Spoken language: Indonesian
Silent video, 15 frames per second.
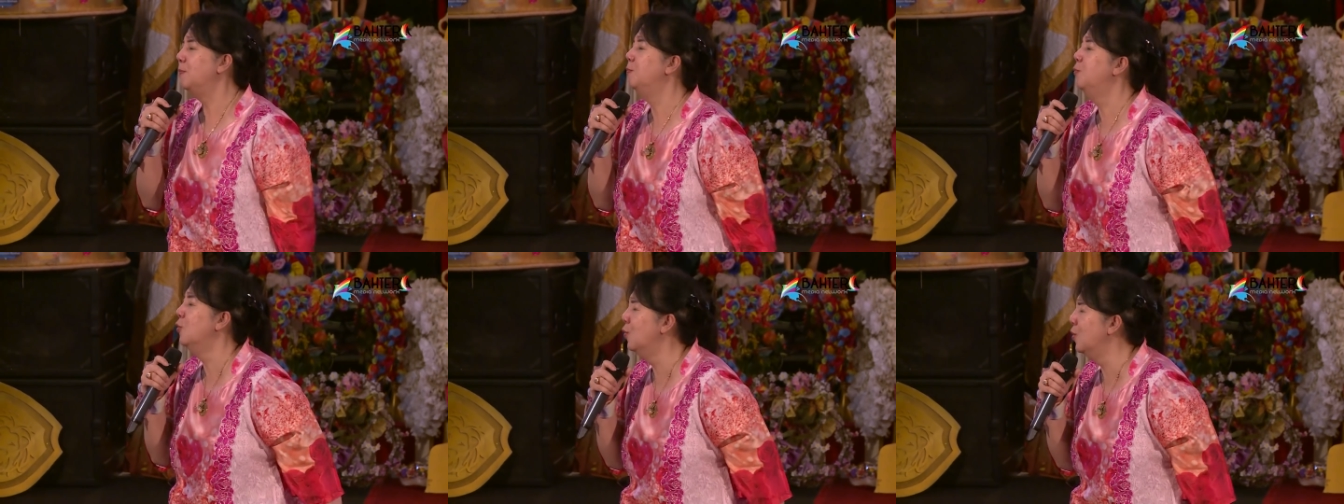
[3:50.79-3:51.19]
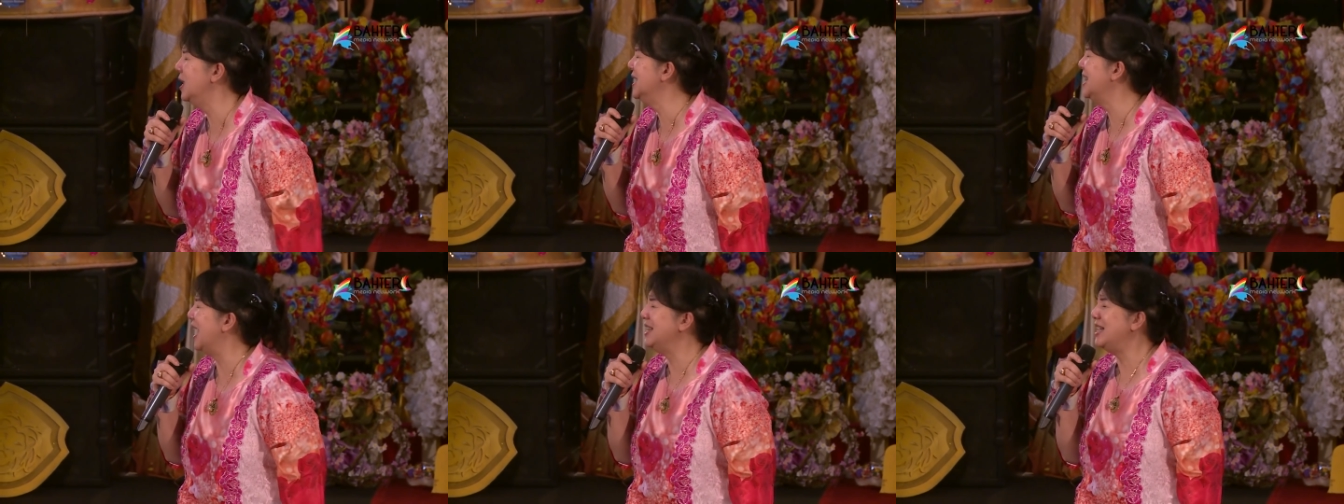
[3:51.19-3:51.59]
Bu
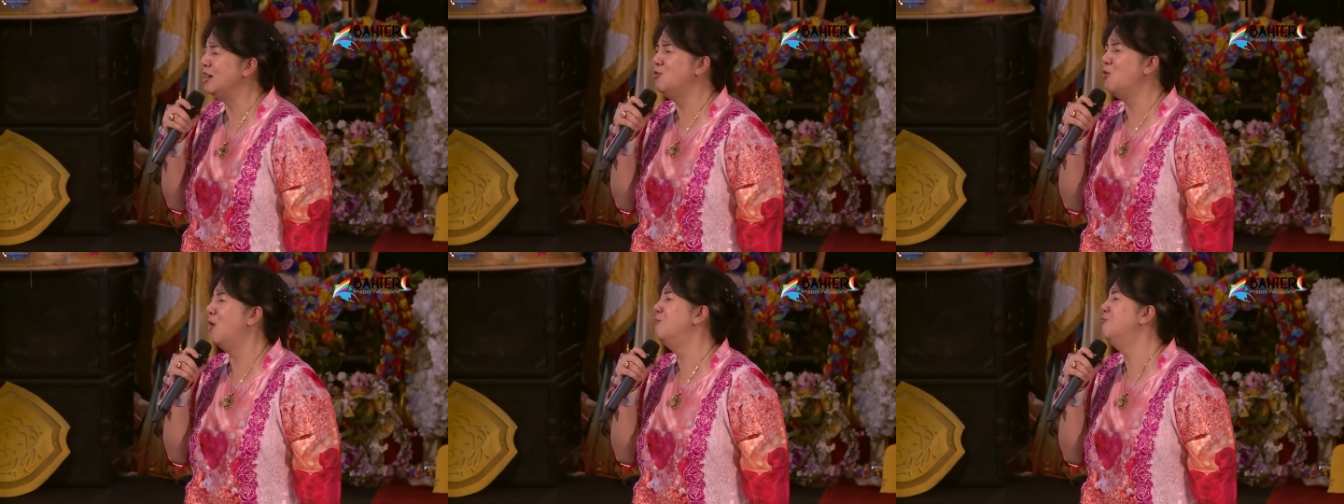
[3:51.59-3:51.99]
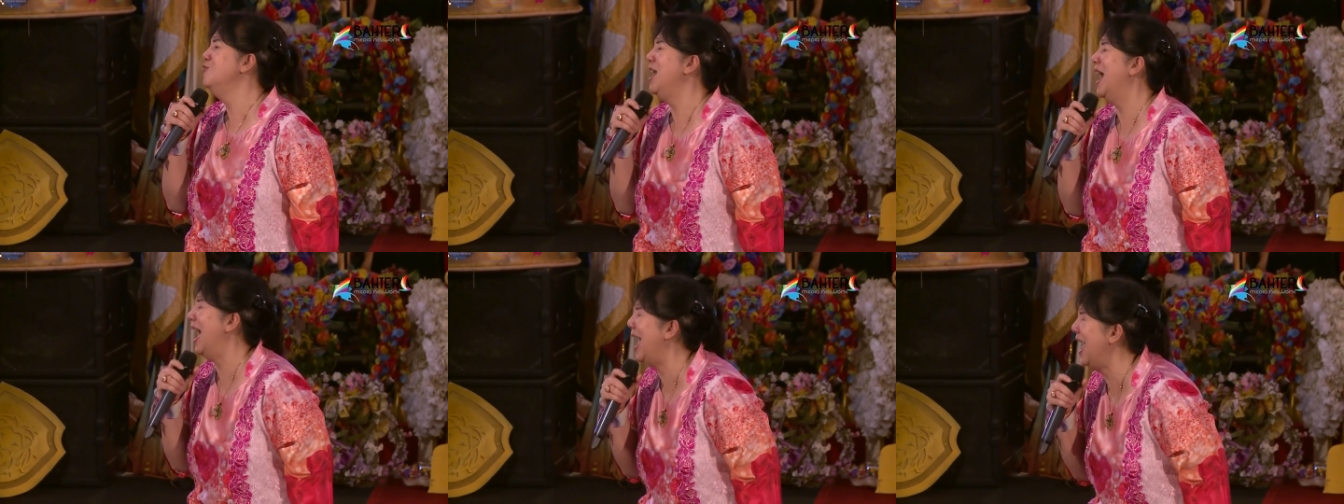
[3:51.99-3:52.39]
nggak ada dua
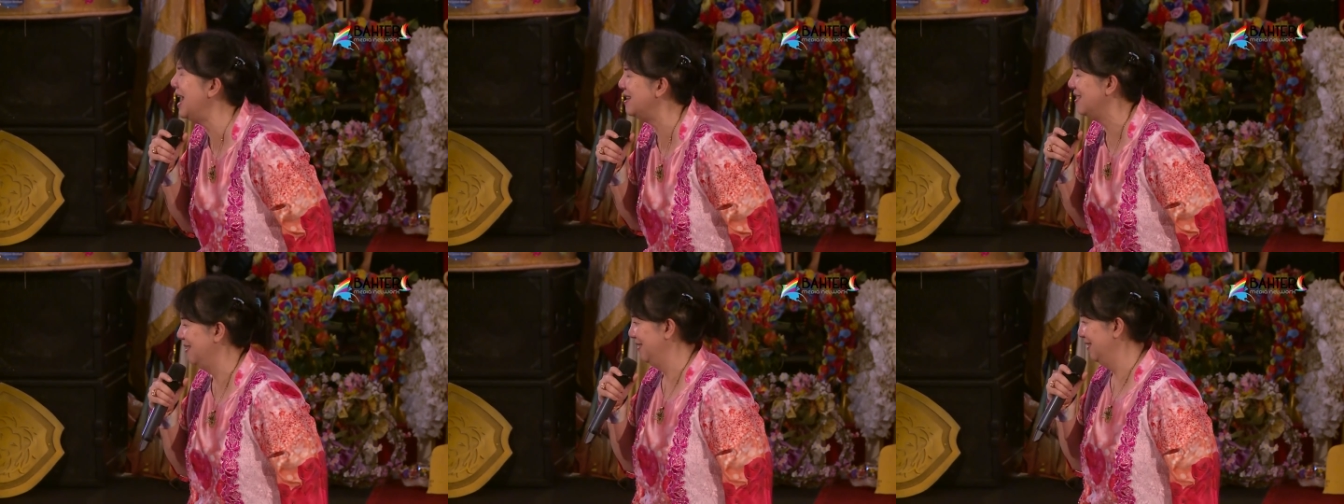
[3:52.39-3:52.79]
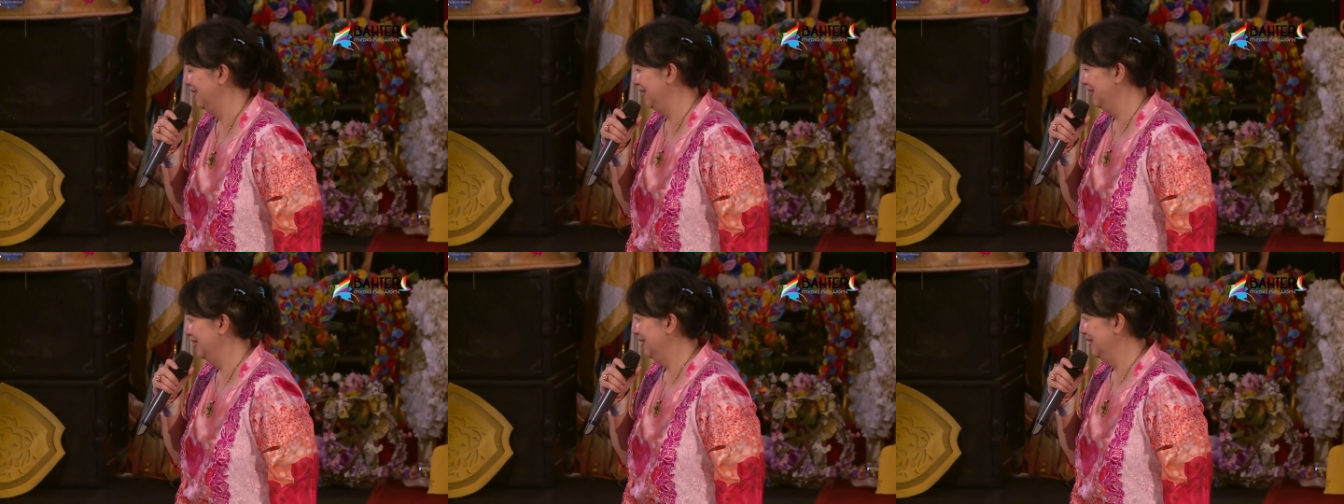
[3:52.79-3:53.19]
bulan.
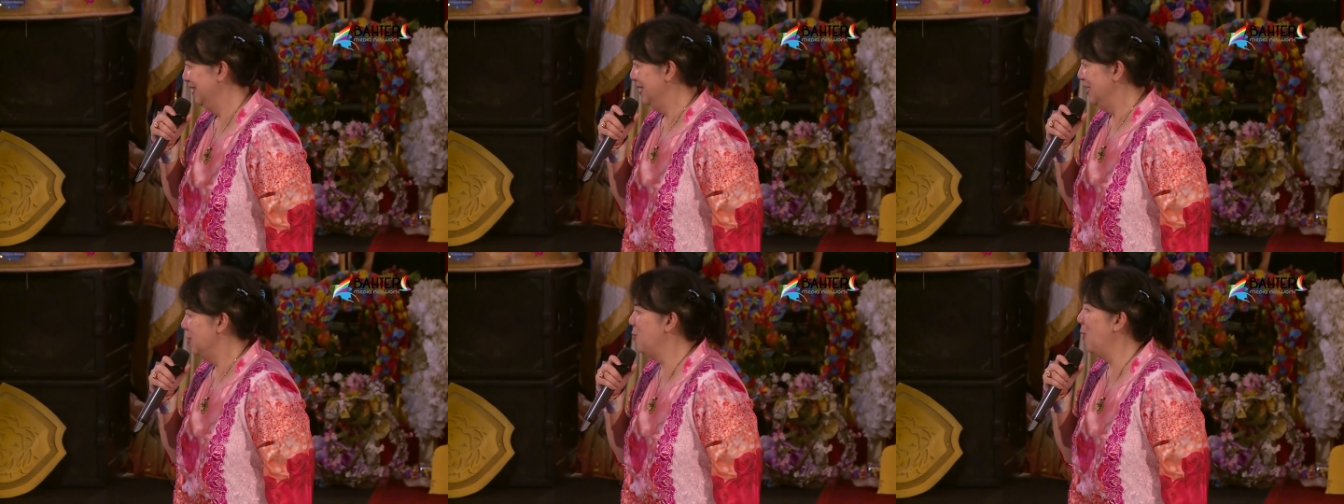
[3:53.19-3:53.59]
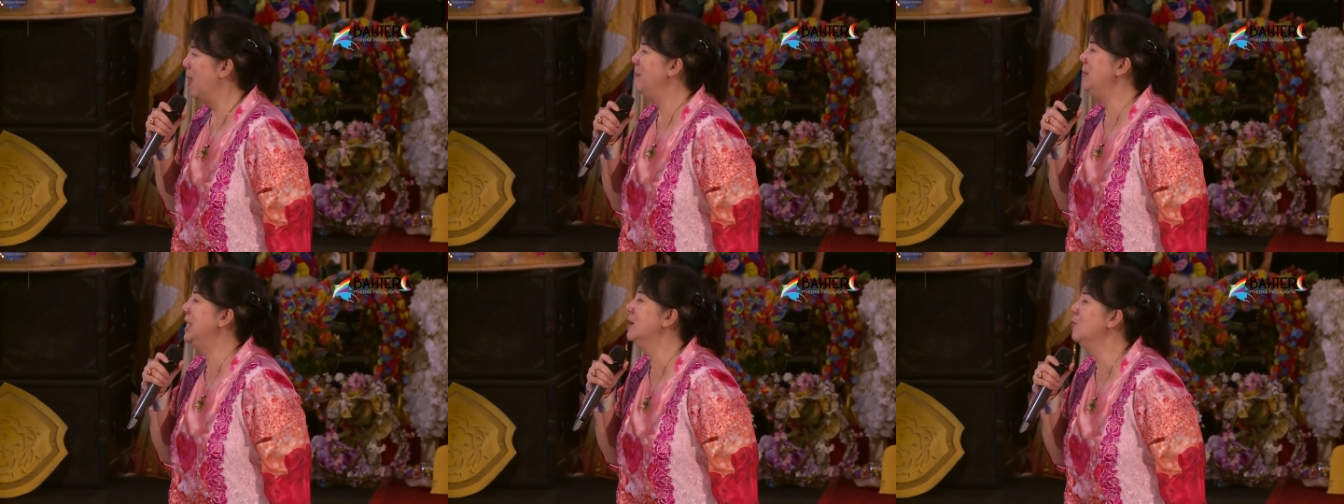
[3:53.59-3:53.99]
Dua
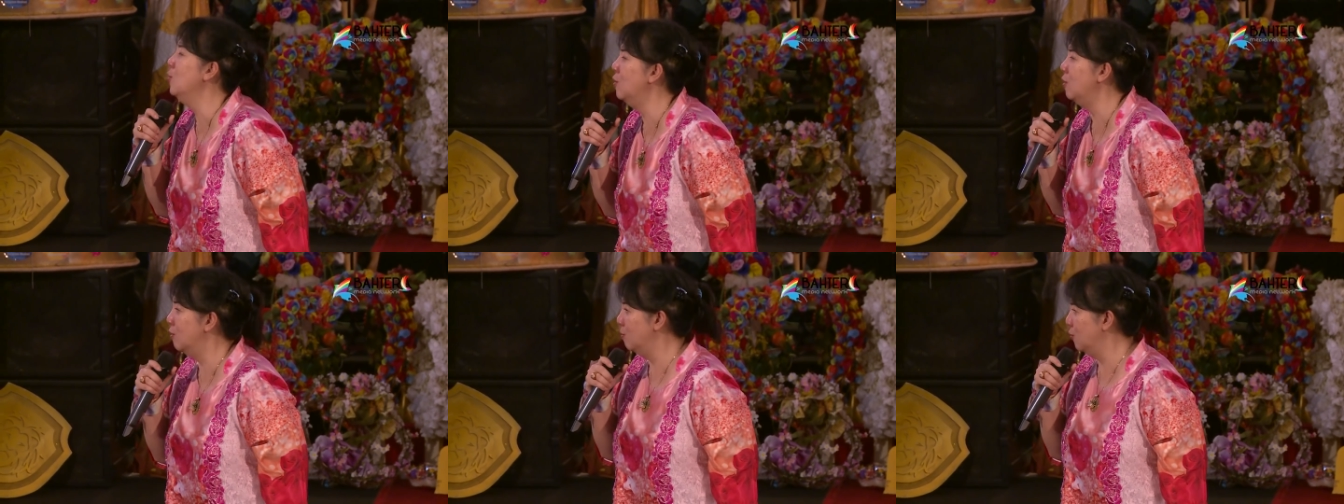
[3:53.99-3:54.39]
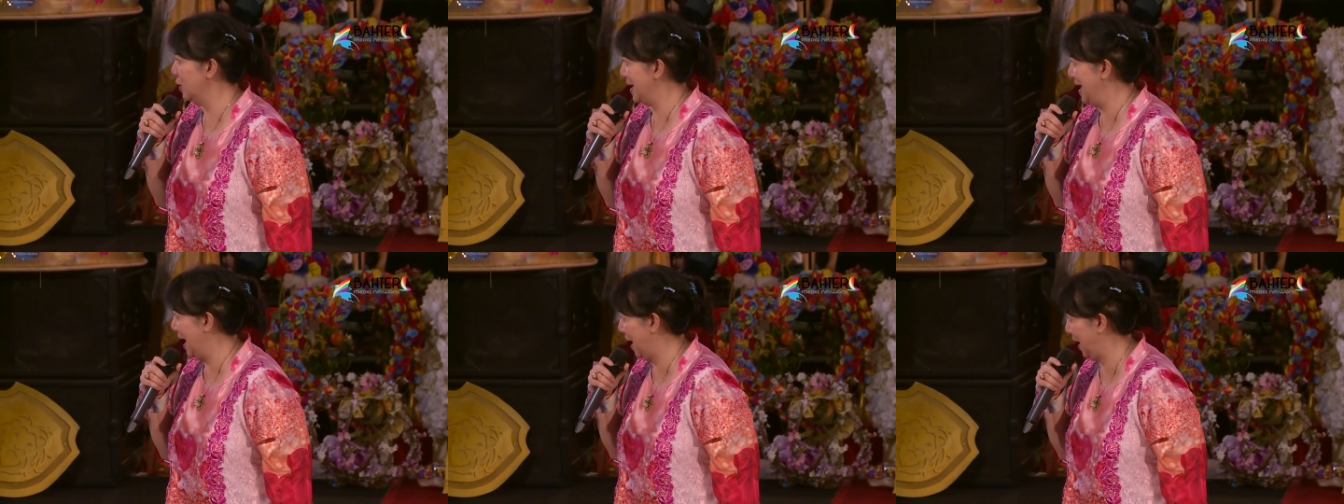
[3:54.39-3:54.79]
minggu
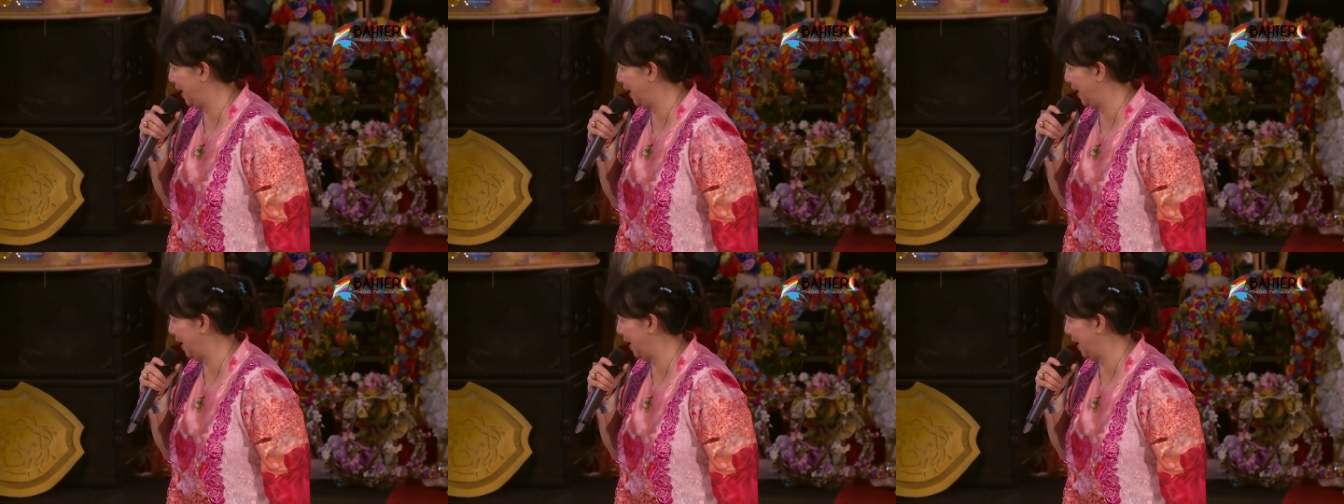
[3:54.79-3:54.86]
umurnya